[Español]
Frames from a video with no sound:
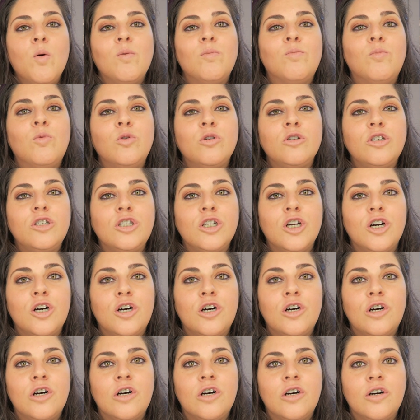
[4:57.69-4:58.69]

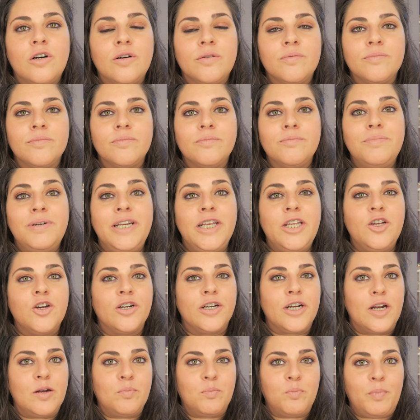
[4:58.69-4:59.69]
mucho
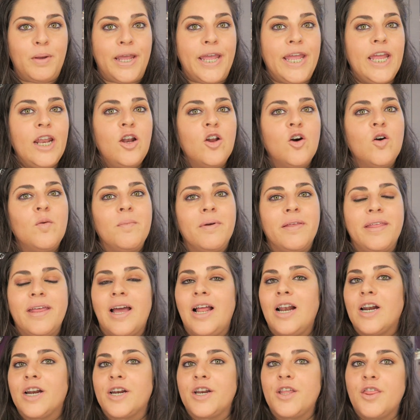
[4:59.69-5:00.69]
brillo en el pelo, me
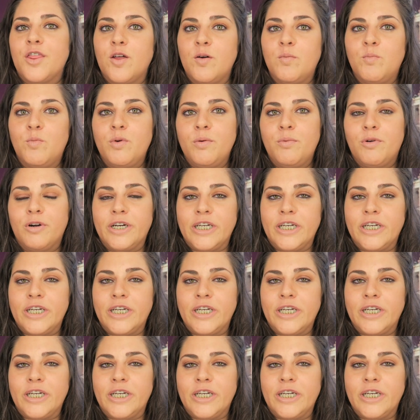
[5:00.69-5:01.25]
deja el rizo muy